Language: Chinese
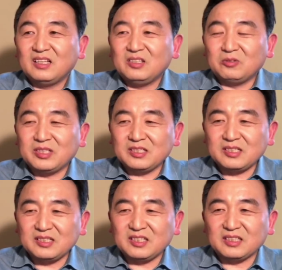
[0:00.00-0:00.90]
有些
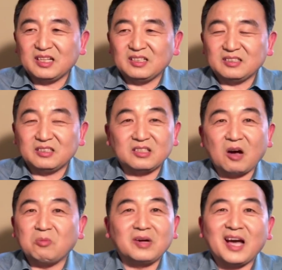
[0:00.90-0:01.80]
事情呢是
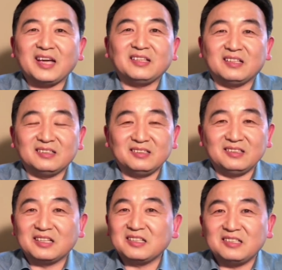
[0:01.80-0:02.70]
逃不开的，
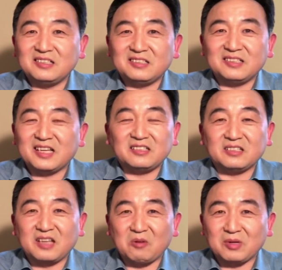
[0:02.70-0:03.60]
人跟人之间
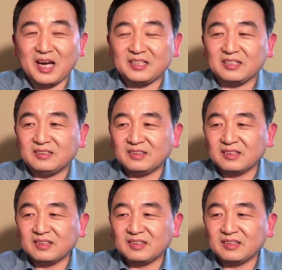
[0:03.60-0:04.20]
是逃不开的，